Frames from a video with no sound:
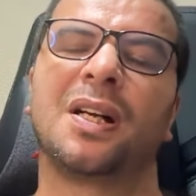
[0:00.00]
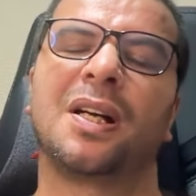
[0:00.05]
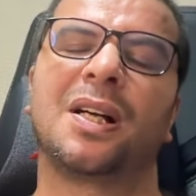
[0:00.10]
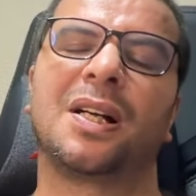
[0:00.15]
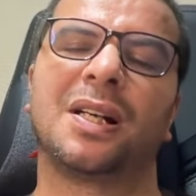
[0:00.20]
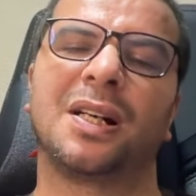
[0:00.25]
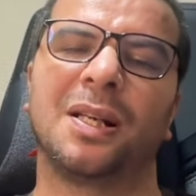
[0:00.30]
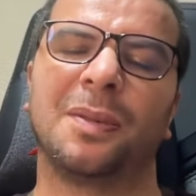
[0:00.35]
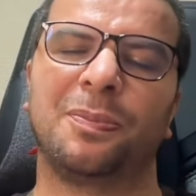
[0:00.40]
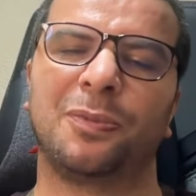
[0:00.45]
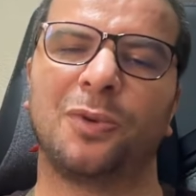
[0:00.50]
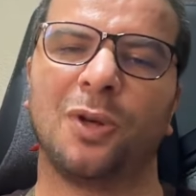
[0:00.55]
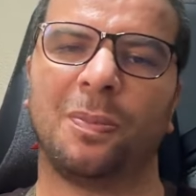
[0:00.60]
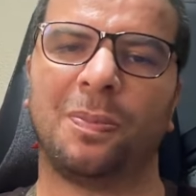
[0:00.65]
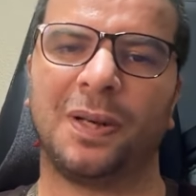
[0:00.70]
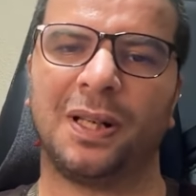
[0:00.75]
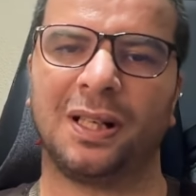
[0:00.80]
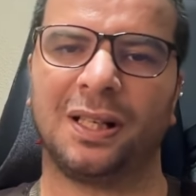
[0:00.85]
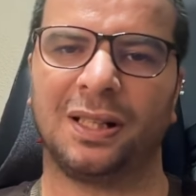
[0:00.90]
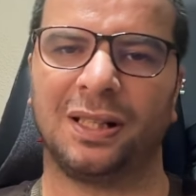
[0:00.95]
kripto
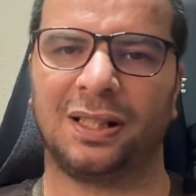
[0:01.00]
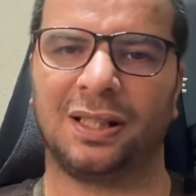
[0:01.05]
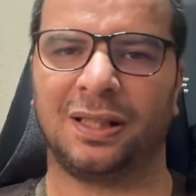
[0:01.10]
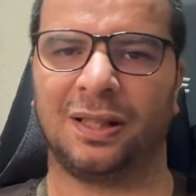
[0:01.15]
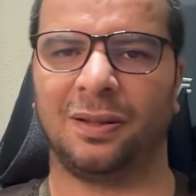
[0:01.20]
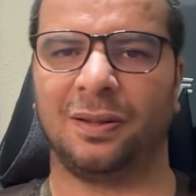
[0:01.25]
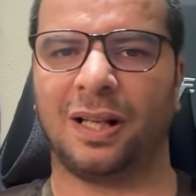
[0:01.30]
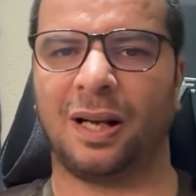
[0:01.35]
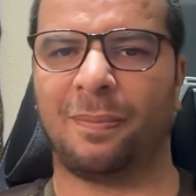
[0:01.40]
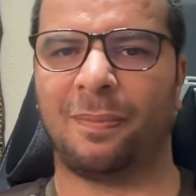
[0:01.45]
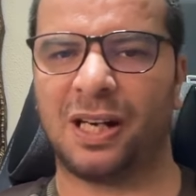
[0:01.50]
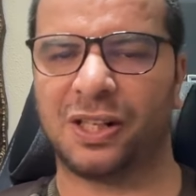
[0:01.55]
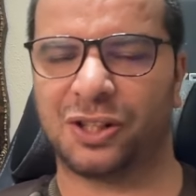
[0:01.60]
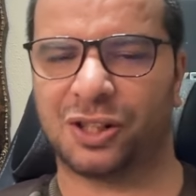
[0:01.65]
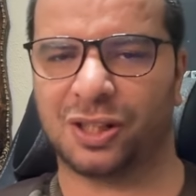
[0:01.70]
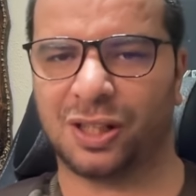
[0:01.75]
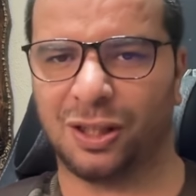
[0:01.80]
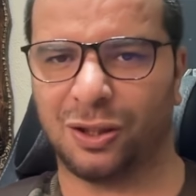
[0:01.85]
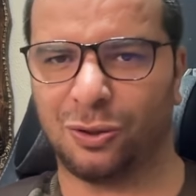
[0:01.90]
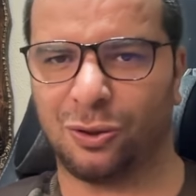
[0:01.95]
paraların da
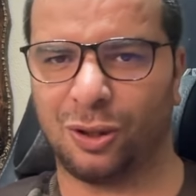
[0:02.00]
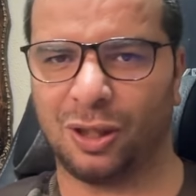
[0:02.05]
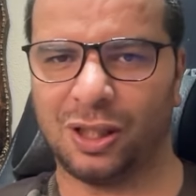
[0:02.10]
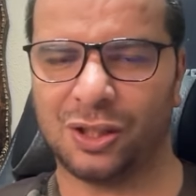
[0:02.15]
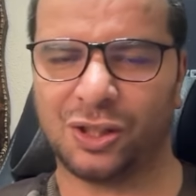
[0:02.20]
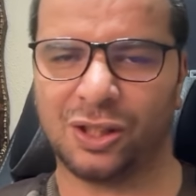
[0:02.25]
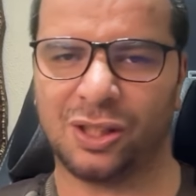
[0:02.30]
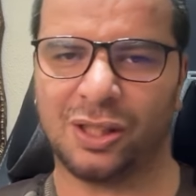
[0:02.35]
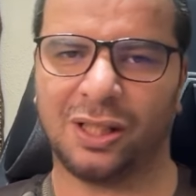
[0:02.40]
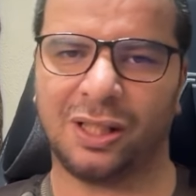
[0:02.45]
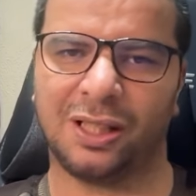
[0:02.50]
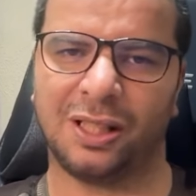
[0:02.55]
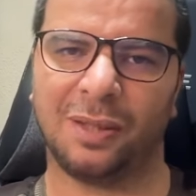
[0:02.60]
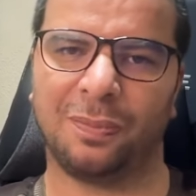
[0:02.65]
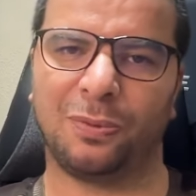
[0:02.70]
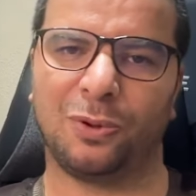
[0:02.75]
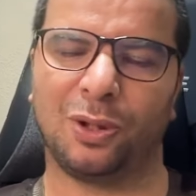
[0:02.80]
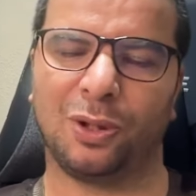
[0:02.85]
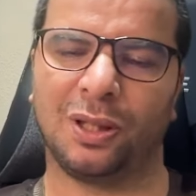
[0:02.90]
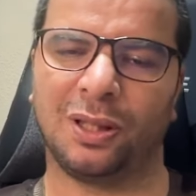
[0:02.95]
başkanı olacağı,
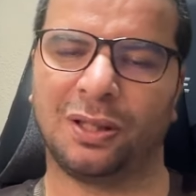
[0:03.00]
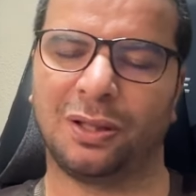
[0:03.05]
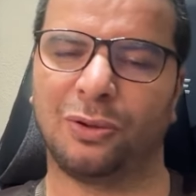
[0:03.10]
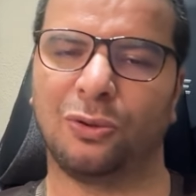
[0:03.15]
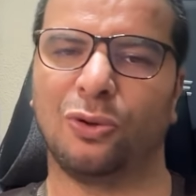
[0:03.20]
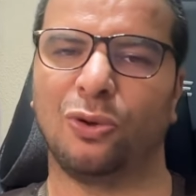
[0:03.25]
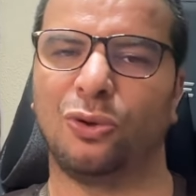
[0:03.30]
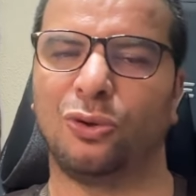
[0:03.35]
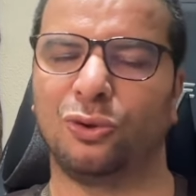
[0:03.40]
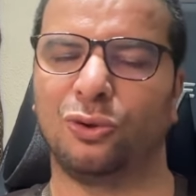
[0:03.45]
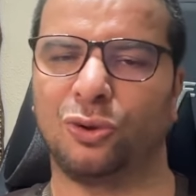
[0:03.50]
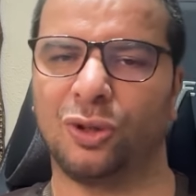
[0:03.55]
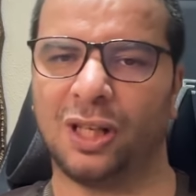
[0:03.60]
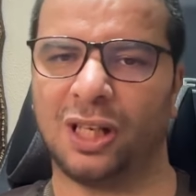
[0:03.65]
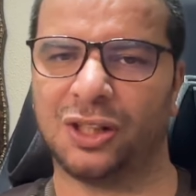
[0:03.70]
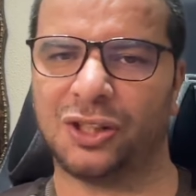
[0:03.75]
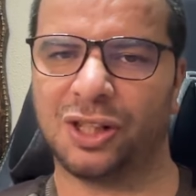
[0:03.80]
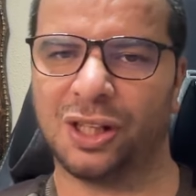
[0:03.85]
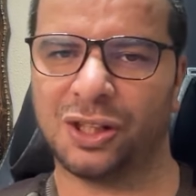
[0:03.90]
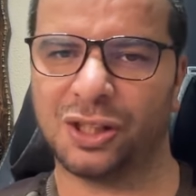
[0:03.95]
kriptoların önünü
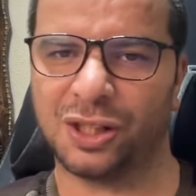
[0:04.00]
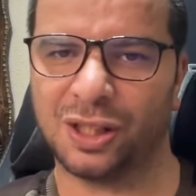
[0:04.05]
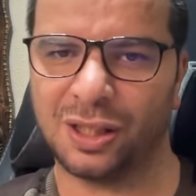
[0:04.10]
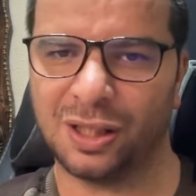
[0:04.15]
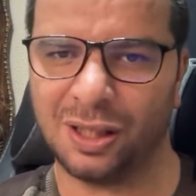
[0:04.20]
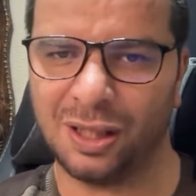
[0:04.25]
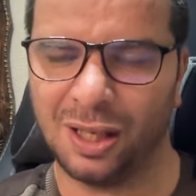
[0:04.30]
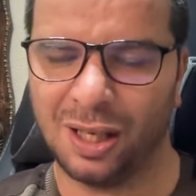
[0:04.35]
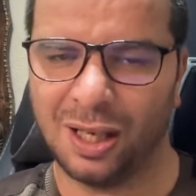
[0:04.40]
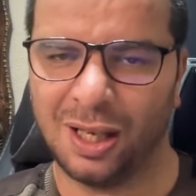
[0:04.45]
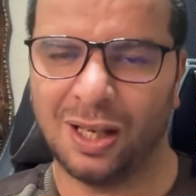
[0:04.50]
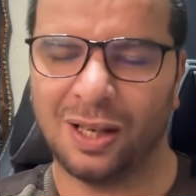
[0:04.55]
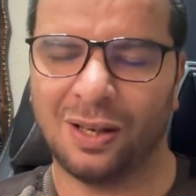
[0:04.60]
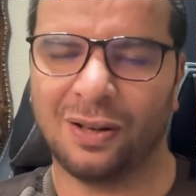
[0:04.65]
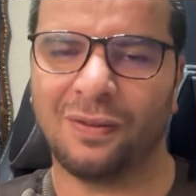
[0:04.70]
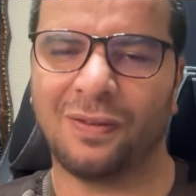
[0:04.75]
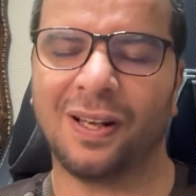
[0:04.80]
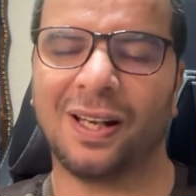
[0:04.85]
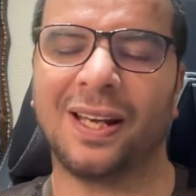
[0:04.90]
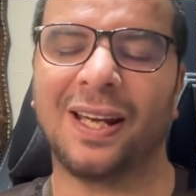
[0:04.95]
açacağı
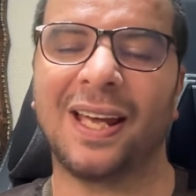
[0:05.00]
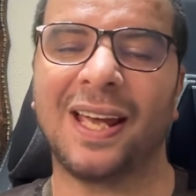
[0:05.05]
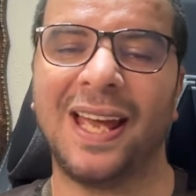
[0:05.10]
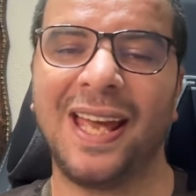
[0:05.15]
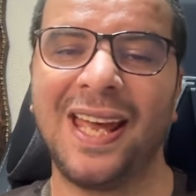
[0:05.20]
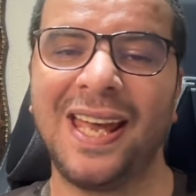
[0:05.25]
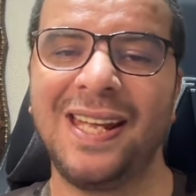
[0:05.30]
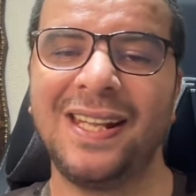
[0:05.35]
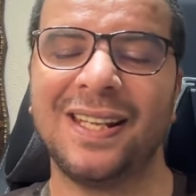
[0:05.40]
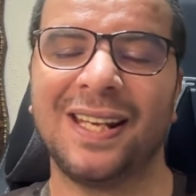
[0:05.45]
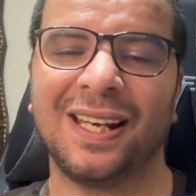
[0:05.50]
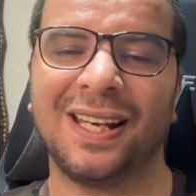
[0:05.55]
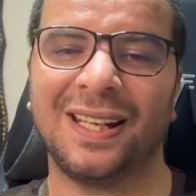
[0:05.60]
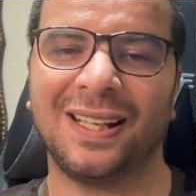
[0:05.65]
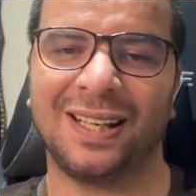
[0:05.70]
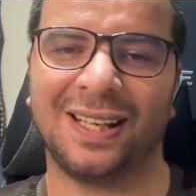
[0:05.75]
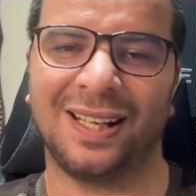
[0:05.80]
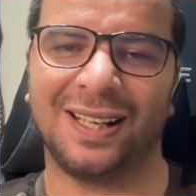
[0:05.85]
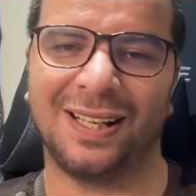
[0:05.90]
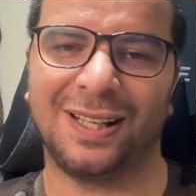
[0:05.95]
ve en
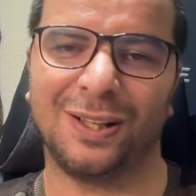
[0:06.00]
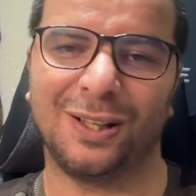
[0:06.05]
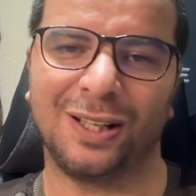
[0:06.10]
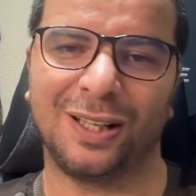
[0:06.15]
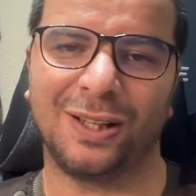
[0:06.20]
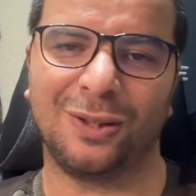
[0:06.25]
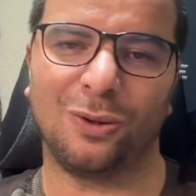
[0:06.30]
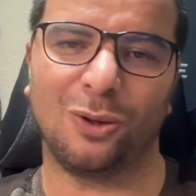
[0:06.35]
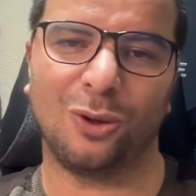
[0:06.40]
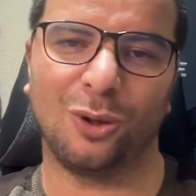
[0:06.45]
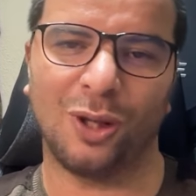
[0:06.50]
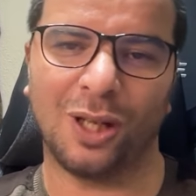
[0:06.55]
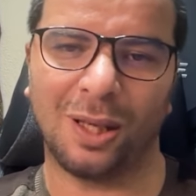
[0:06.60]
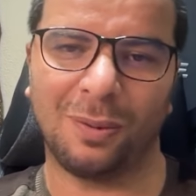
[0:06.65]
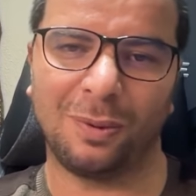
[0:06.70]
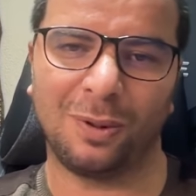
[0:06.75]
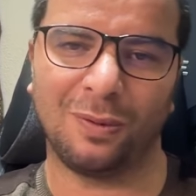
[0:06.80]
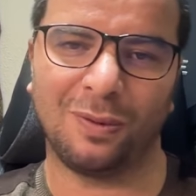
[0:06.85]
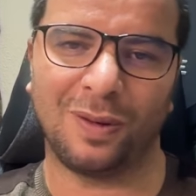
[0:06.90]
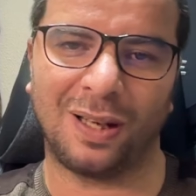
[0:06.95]
en en en
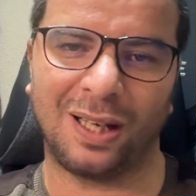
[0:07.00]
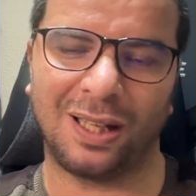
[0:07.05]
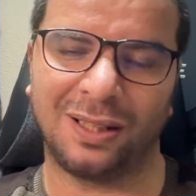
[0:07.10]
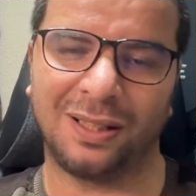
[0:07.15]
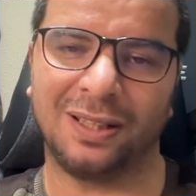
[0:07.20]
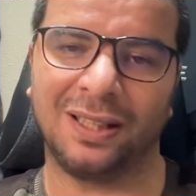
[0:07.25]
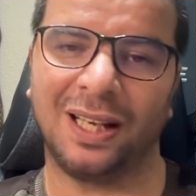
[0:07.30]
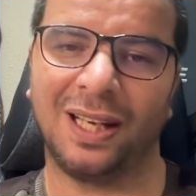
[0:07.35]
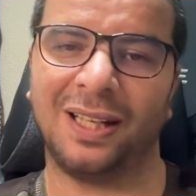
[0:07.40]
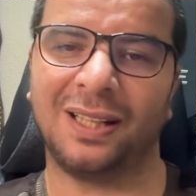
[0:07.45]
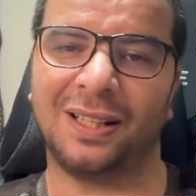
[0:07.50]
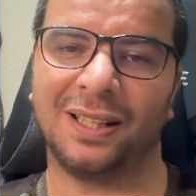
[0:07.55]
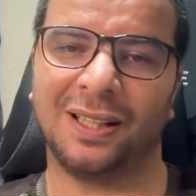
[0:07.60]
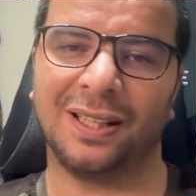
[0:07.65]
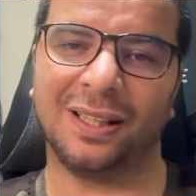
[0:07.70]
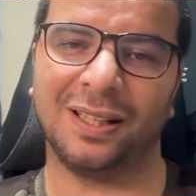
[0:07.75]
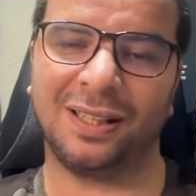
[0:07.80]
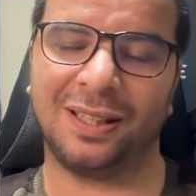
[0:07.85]
önemli vaadi neydi?